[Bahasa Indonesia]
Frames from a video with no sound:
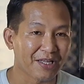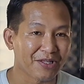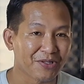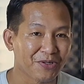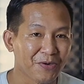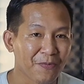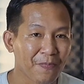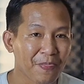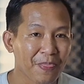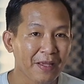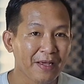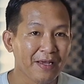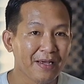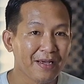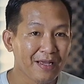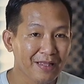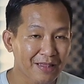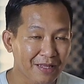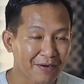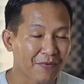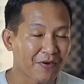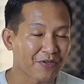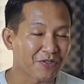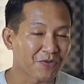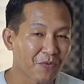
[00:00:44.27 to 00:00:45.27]
itu
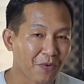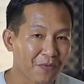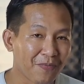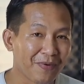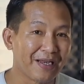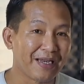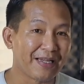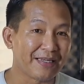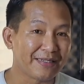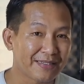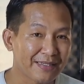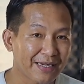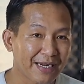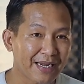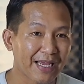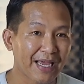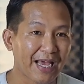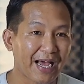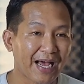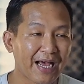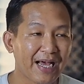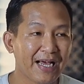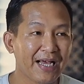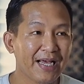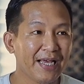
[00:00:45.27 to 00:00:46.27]
termasuk mobil listrik
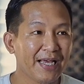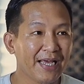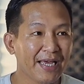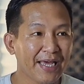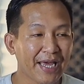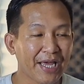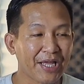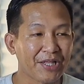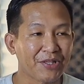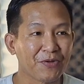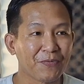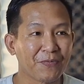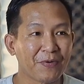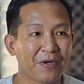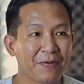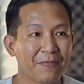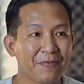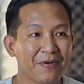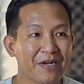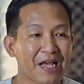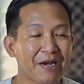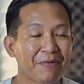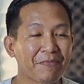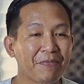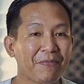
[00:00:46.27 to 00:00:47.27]
ya itu
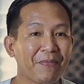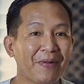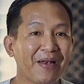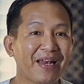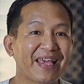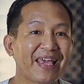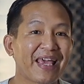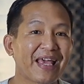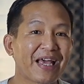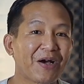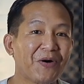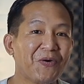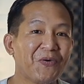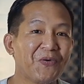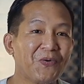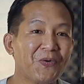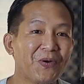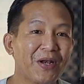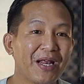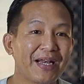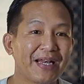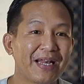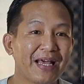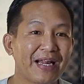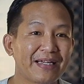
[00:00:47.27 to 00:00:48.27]
benar-benar memiliki
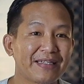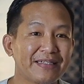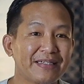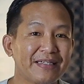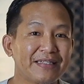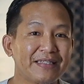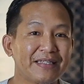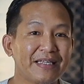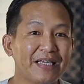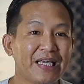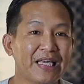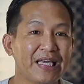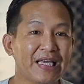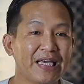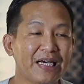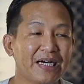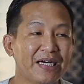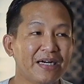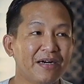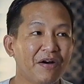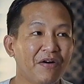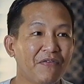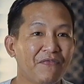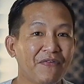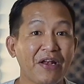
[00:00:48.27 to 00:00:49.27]
keunggulan dari sisi
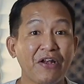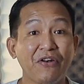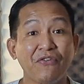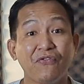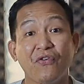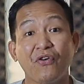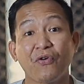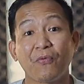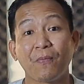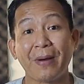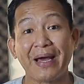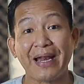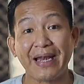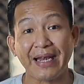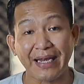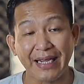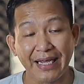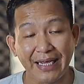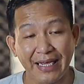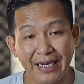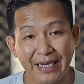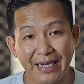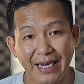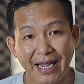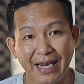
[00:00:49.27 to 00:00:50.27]
uh, value for
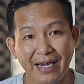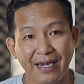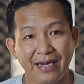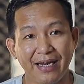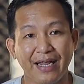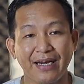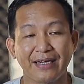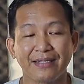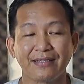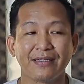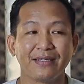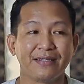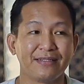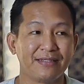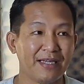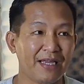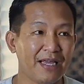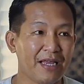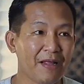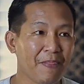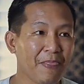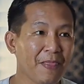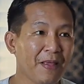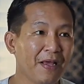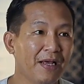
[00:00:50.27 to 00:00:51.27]
money dan dari
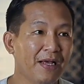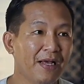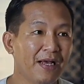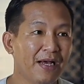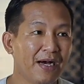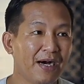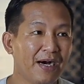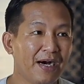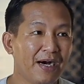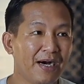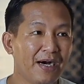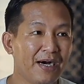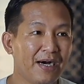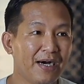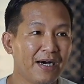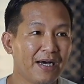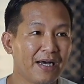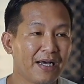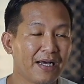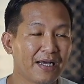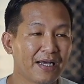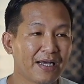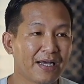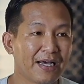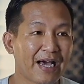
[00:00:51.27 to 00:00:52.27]
sisi
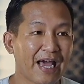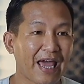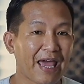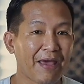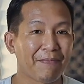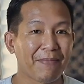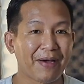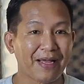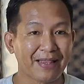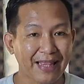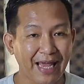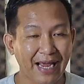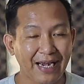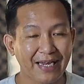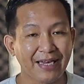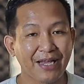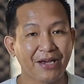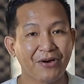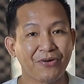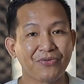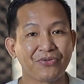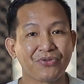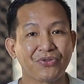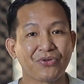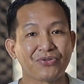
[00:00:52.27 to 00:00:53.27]
uh, kehematannya
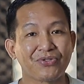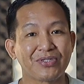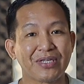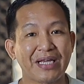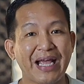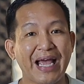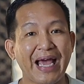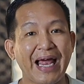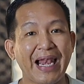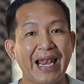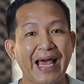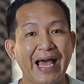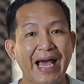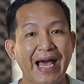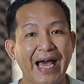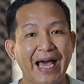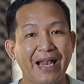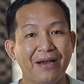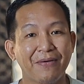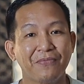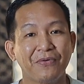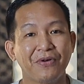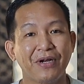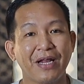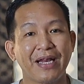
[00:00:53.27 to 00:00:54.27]
untuk segala
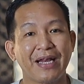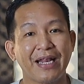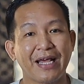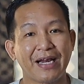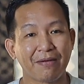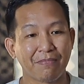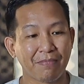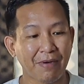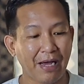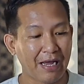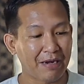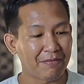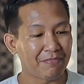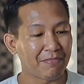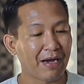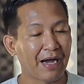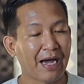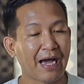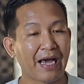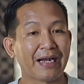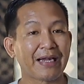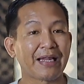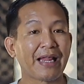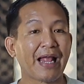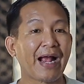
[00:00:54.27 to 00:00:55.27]
hal mulai dari bahan
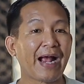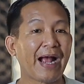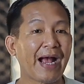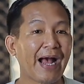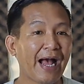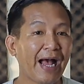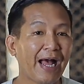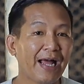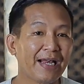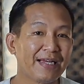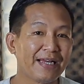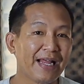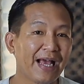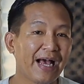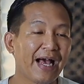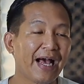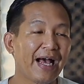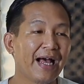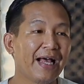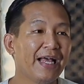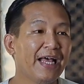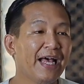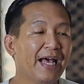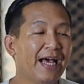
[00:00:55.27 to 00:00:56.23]
bakarnya nggak ada